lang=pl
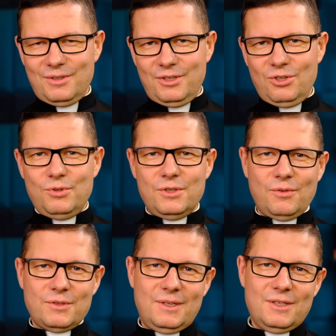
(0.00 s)
i ludzi
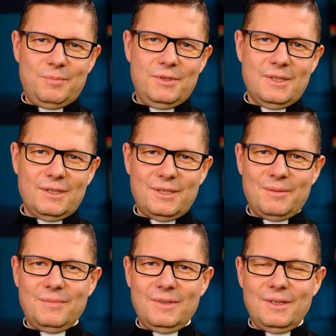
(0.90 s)
związanych z
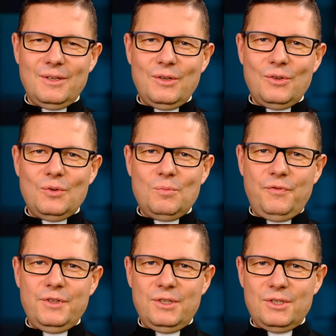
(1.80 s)
biznesem
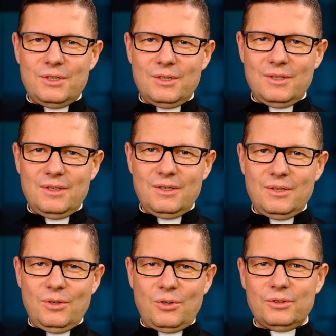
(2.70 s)
mówi dziś
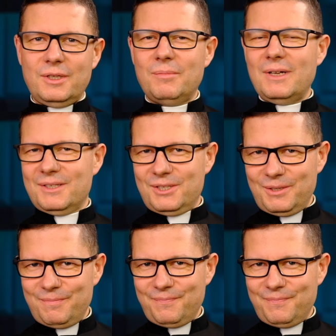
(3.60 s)
o kontemplacji.